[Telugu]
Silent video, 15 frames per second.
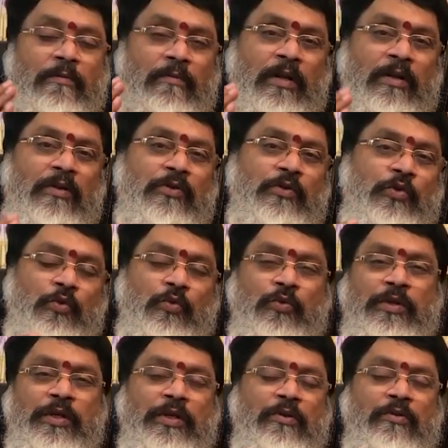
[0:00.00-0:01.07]
మనకు జూన్
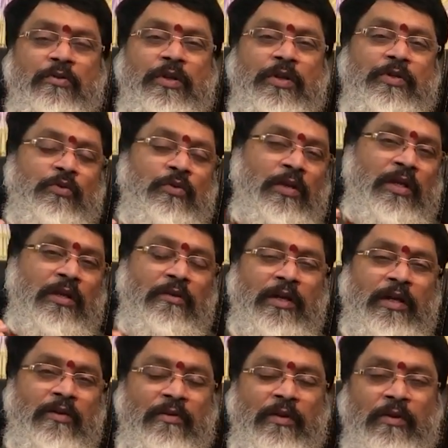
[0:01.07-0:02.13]
రెండు నుండి జూలై ఇరవై
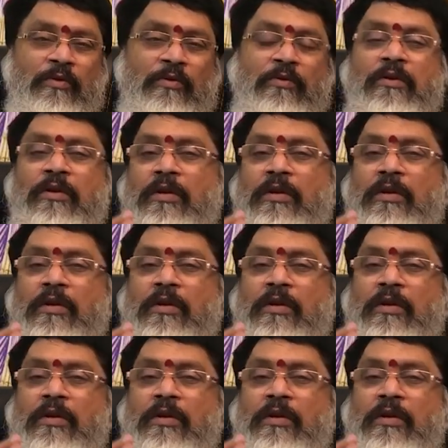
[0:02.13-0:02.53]
రెండు వరకు